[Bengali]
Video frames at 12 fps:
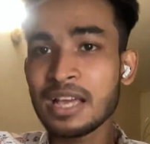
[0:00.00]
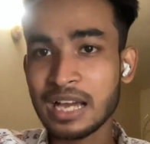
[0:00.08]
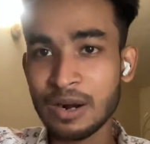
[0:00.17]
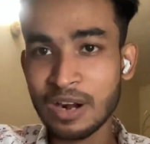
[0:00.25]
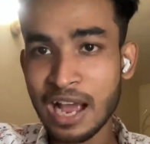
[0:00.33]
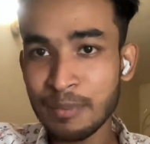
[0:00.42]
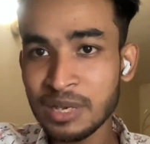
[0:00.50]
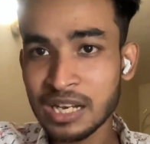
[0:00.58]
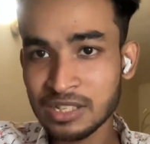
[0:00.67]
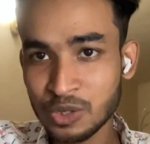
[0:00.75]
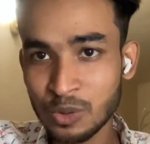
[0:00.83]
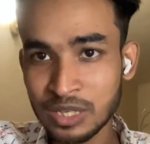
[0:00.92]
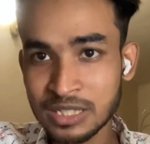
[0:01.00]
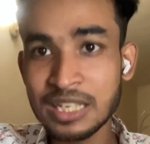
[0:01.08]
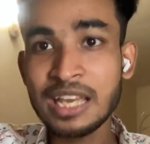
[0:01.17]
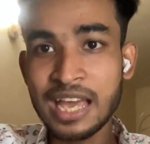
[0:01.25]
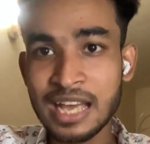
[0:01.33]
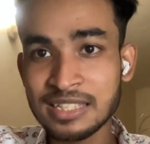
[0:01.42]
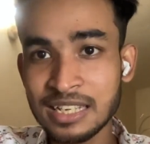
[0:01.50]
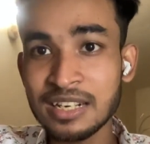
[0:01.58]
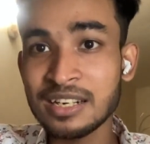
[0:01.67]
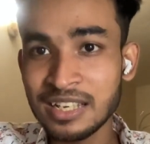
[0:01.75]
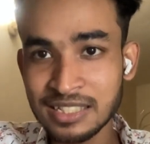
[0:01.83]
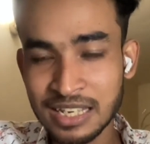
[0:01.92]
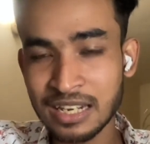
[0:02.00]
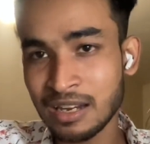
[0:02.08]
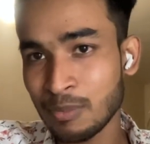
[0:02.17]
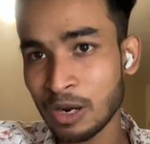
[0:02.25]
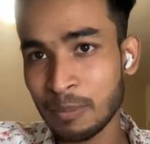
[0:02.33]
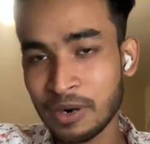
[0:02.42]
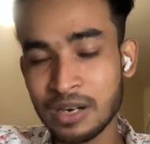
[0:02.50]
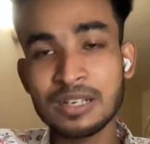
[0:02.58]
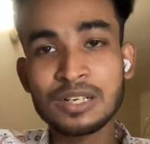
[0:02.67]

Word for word: কারণ আমি কাজ করতেছি অ্যাজ অ্যান রিস্ক ইন ডেভেলপার